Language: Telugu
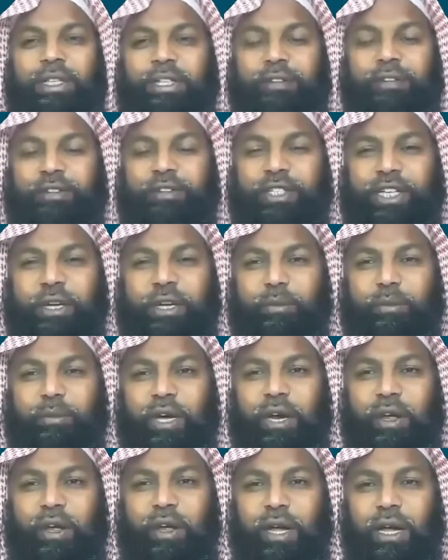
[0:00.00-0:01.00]
మంచి విషయం
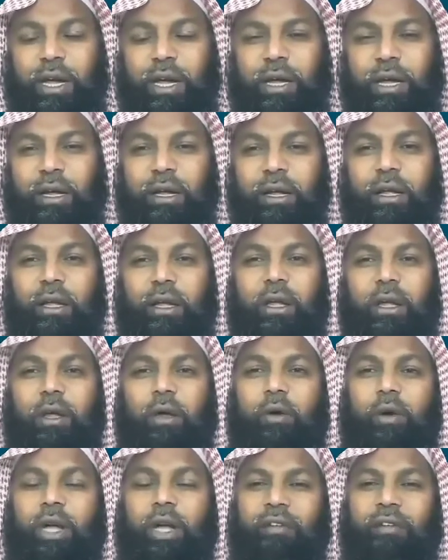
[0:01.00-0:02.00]
గనక
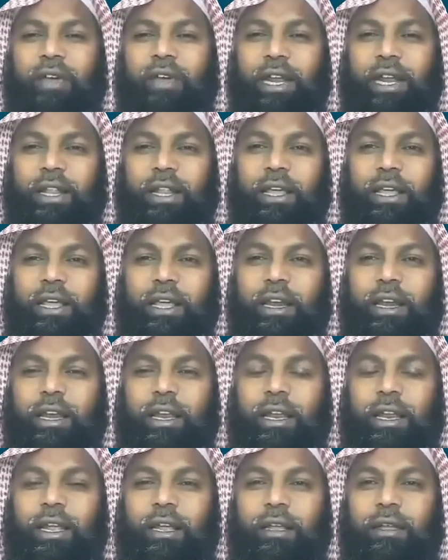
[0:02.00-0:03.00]
ఒకవేళ
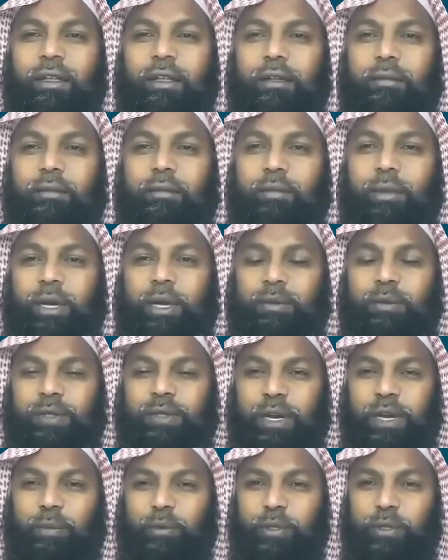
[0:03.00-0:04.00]
దీనిని మనం
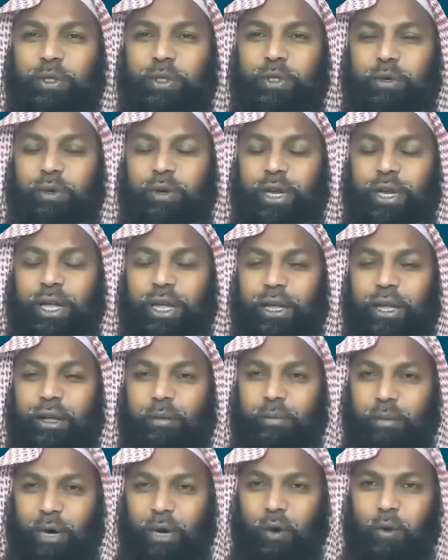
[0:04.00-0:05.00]
సరిపుచ్చుకుంటే
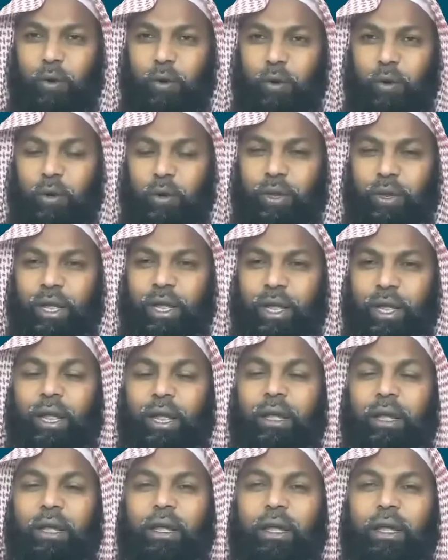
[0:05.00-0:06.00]
బాగుంటుంది
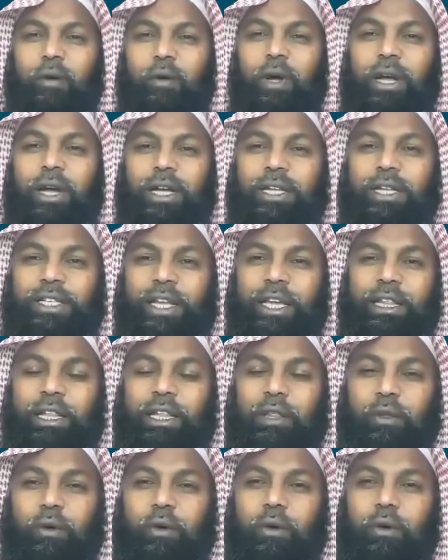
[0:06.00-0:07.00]
ఒక్క
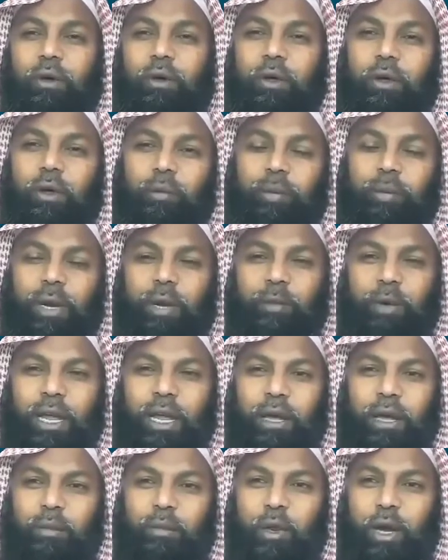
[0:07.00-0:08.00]
చేతితో మనం
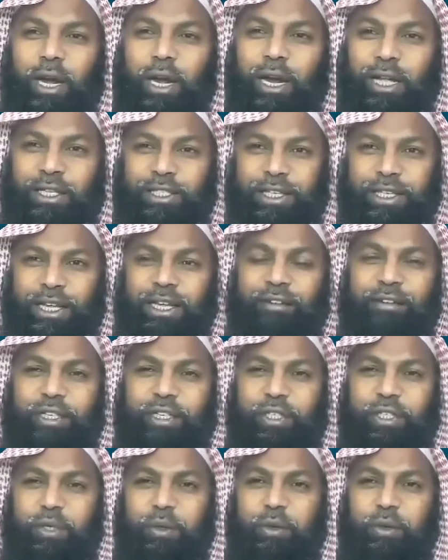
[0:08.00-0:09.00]
అల్హందుల్లా
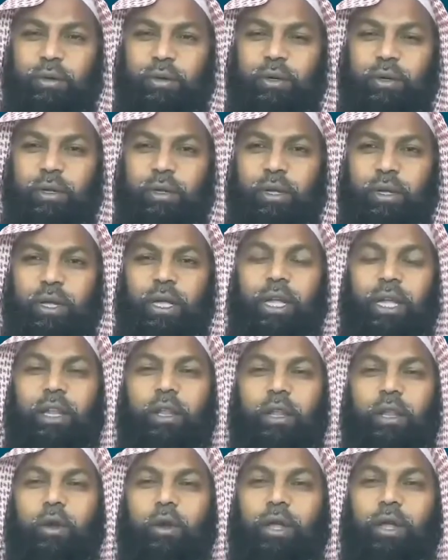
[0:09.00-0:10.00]
చేయవచ్చు
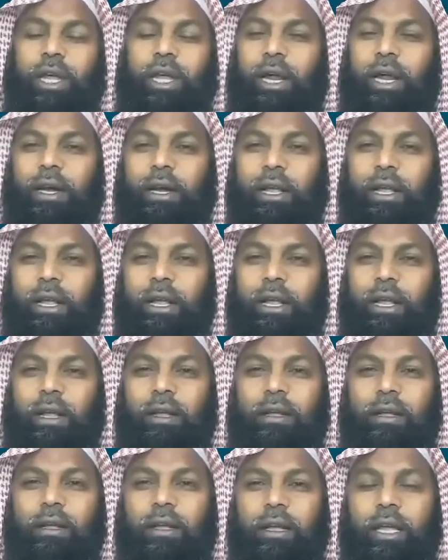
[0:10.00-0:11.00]
ఇందులో ఎలాంటి
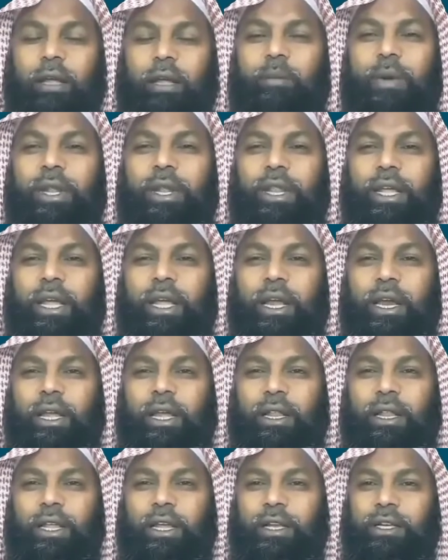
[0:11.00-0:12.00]
ఇబ్బంది
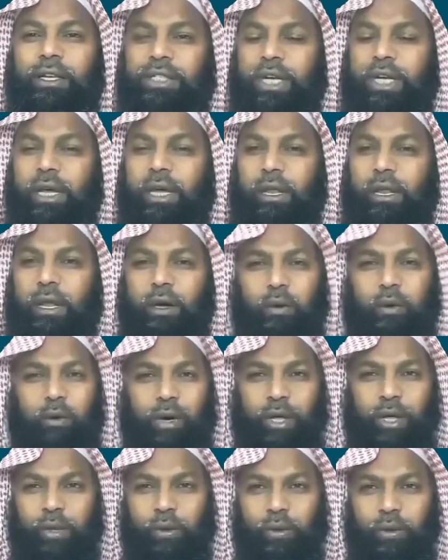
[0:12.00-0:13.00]
అనేది ఇన్షాల్లా
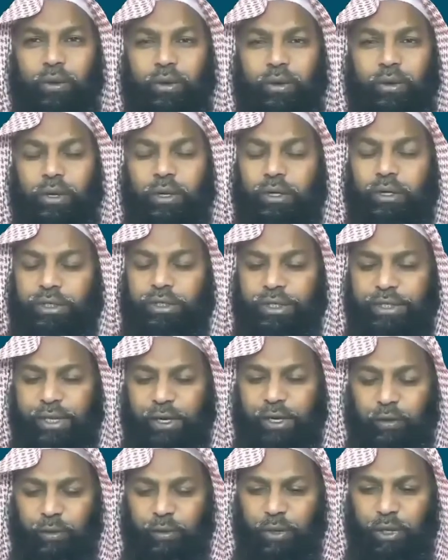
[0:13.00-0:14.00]
ఉండదు
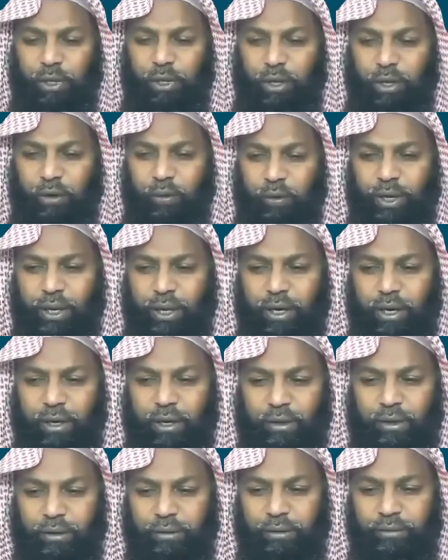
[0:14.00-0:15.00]

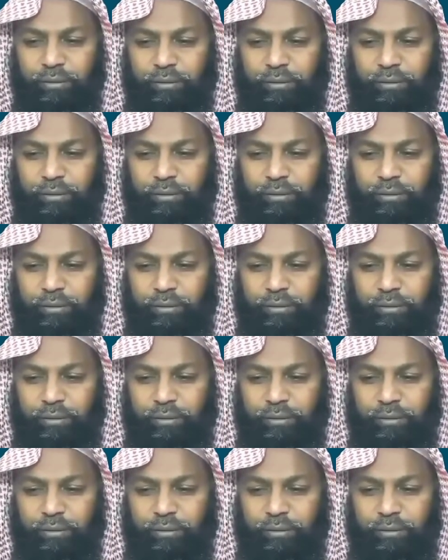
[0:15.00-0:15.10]
జజాకుల్లాహు